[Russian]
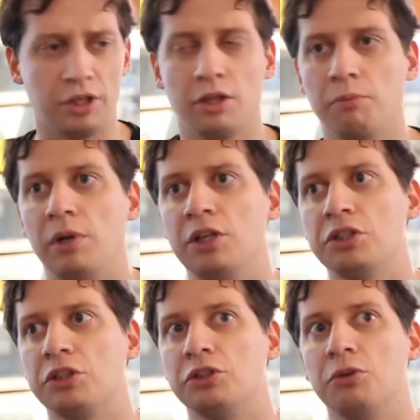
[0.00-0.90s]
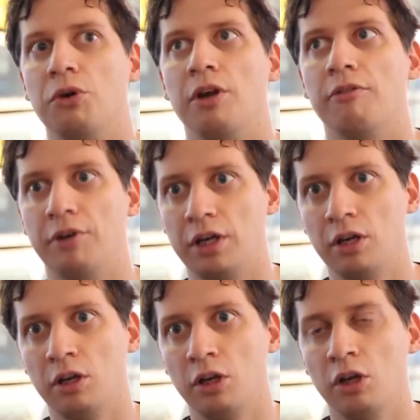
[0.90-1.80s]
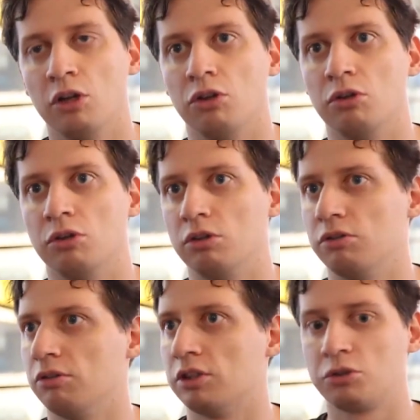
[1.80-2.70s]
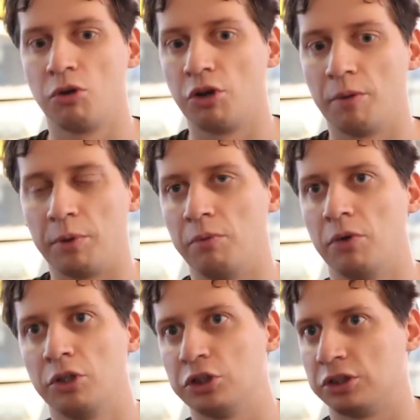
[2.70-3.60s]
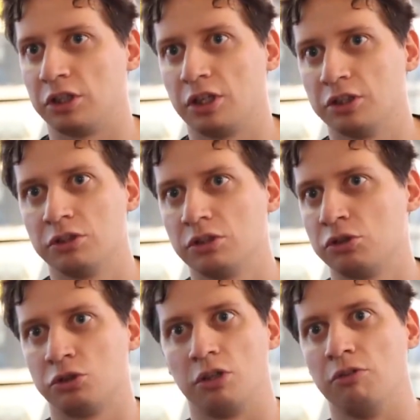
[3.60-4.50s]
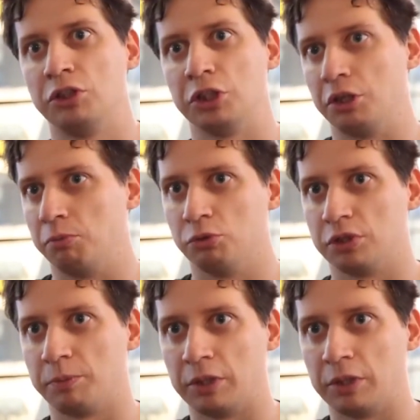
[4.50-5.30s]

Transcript: В военном билете категория В но, насколько я понимаю, сейчас такая ситуация, что вообще гребут всех